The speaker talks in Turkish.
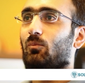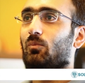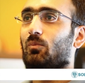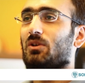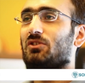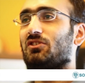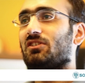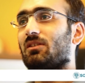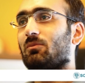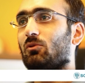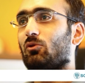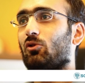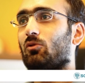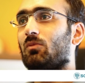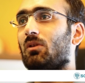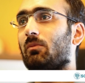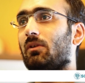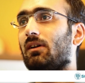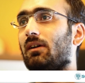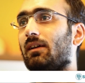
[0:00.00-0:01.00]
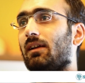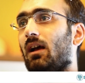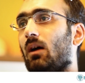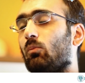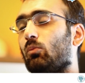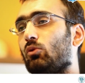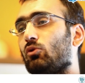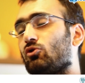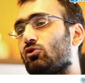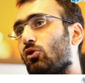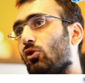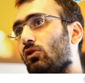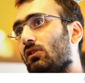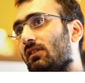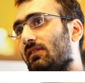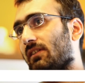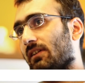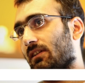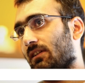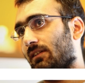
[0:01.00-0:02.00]
Becerebiliyorum ama yani bu iş
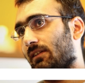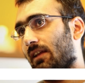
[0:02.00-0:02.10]
öyle değil.